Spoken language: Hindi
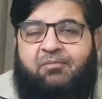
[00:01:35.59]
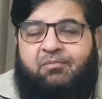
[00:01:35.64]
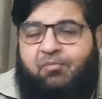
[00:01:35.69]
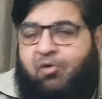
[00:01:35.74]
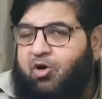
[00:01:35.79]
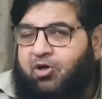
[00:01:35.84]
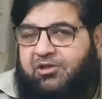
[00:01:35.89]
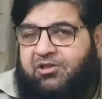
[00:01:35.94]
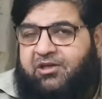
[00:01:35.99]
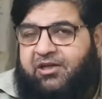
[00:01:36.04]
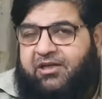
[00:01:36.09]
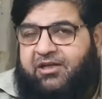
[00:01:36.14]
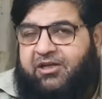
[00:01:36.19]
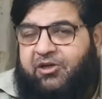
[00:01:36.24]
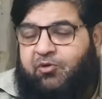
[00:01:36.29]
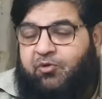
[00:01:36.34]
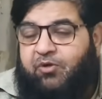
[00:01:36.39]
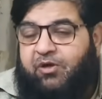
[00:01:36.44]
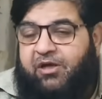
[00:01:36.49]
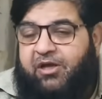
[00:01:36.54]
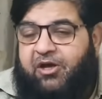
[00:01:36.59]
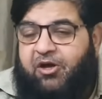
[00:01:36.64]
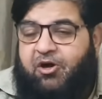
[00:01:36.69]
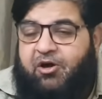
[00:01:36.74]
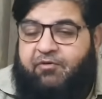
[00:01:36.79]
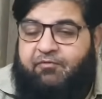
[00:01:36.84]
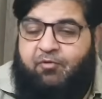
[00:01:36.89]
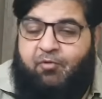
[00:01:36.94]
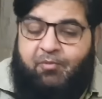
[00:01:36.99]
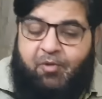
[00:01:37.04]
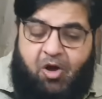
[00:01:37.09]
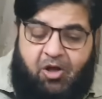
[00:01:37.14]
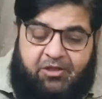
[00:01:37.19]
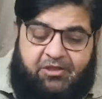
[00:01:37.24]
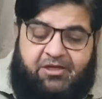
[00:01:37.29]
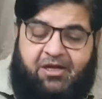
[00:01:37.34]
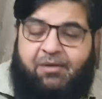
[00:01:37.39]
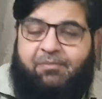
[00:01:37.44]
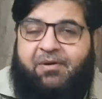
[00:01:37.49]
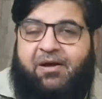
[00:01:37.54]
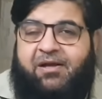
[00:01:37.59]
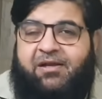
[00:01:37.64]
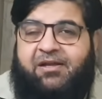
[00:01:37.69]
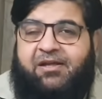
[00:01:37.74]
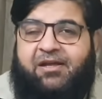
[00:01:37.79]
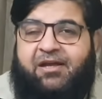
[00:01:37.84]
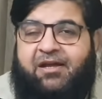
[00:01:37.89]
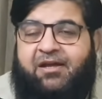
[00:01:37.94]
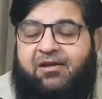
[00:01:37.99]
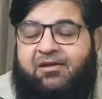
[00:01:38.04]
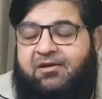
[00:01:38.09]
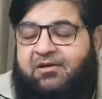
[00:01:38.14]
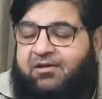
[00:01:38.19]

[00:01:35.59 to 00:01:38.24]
मौत लिखी हुई है और वो मौत कब आनी है